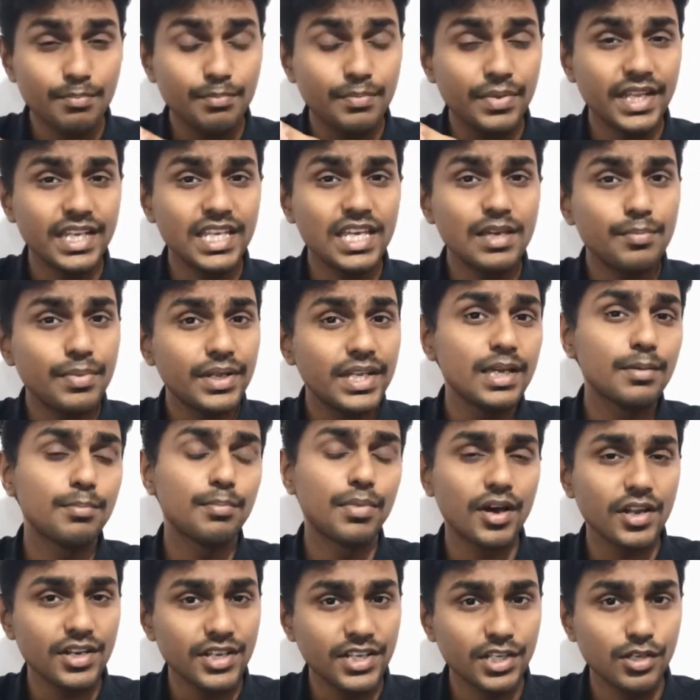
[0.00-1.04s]
பெரிய பெரிய
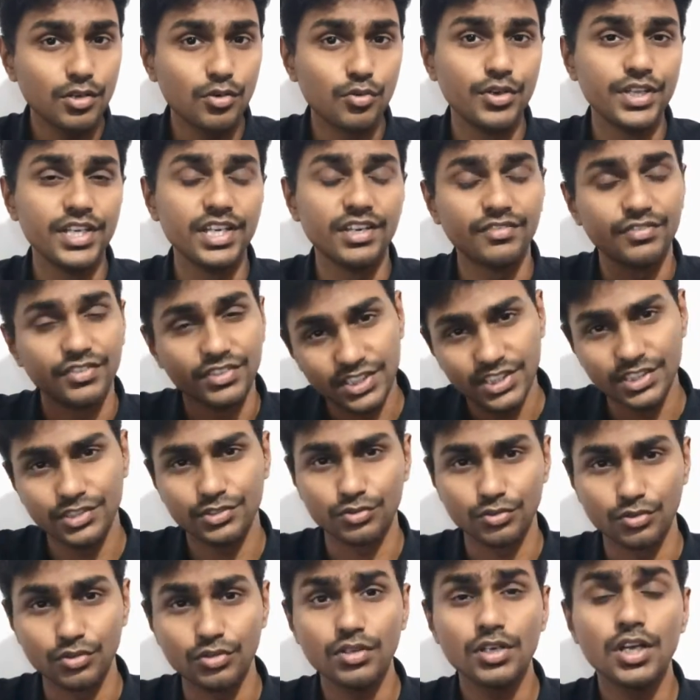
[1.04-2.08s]
பார்ட்டிக்கலுடைய
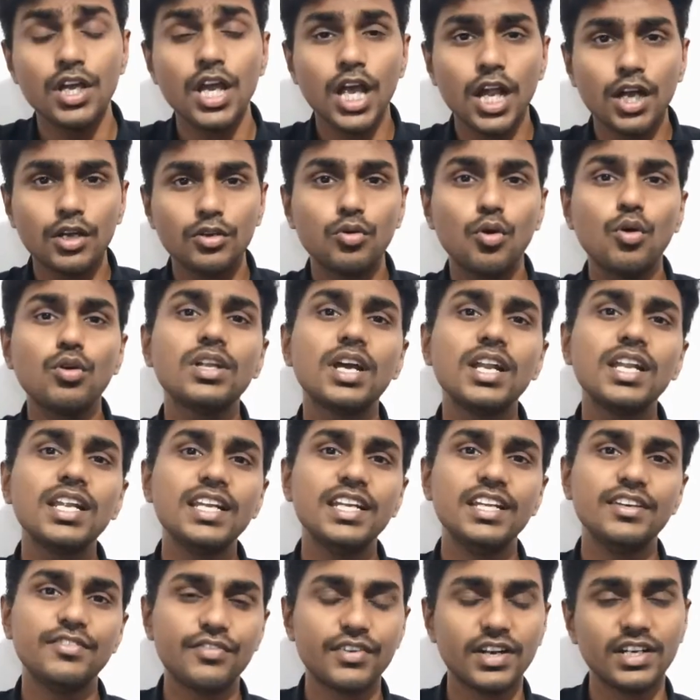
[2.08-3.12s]
ஃபிசிக்ஸும் டோட்டலி
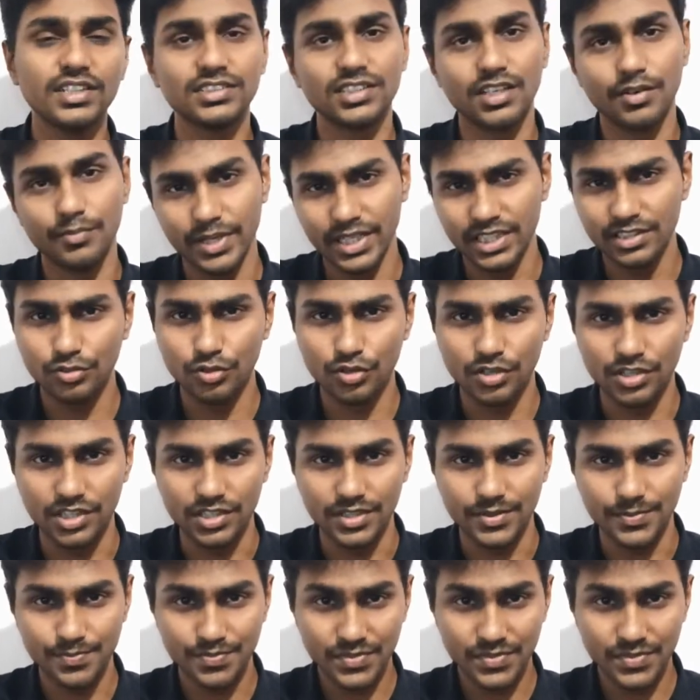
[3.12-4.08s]
டிஃப்ரென்ஸ் அப்படின்னு சொல்லுது